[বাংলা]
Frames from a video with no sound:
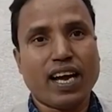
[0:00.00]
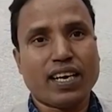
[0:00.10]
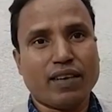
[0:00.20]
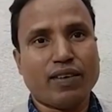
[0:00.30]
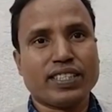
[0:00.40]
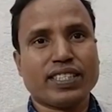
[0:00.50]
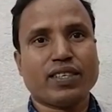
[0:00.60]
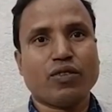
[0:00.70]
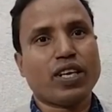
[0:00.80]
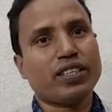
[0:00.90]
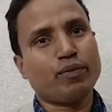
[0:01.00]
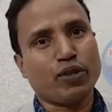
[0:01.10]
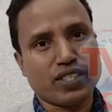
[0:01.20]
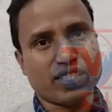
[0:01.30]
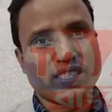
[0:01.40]
আকরাম আলী শেখ ওর হাত দিয়ে
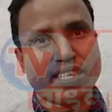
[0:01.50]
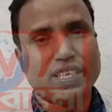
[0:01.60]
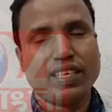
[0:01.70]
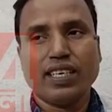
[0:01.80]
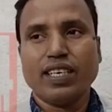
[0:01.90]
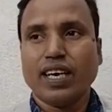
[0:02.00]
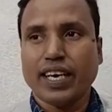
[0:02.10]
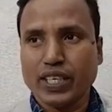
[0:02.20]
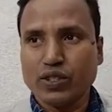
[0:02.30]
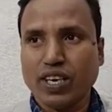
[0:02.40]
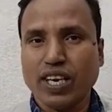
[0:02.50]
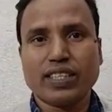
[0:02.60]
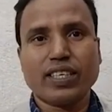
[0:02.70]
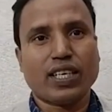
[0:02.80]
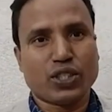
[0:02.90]
পঞ্চাশ হাজার আর একজনের
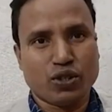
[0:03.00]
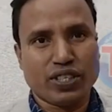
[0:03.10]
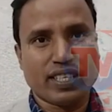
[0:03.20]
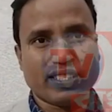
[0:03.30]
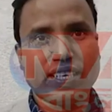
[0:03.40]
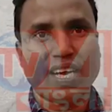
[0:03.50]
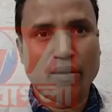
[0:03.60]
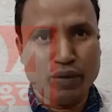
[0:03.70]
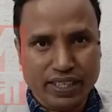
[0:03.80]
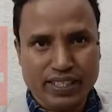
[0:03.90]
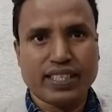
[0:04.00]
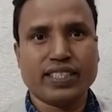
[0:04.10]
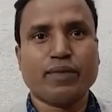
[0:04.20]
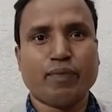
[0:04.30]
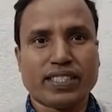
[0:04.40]
হাত দিয়ে আটষট্টি হাজার আমি নিজে
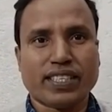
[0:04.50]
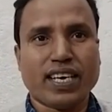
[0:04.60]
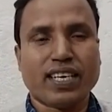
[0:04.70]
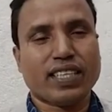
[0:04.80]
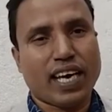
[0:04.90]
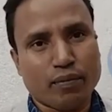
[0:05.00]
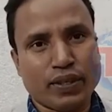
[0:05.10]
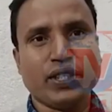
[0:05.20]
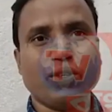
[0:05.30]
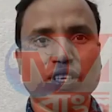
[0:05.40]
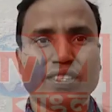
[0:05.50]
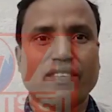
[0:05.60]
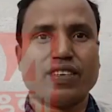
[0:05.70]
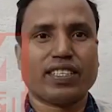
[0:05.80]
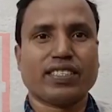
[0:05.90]
দিয়েছি পাঁচ লাখ তার ভিডিও আছে
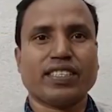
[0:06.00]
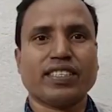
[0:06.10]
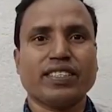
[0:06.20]
আমার কাছে